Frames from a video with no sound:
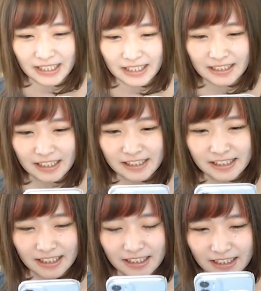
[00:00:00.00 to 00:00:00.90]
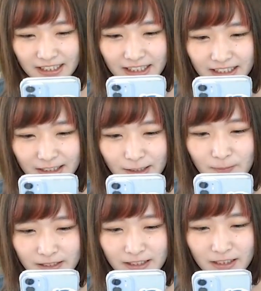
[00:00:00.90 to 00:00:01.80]
男児キャラが出ま
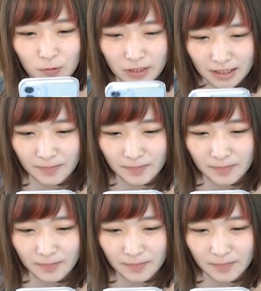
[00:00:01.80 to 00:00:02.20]
したロッキー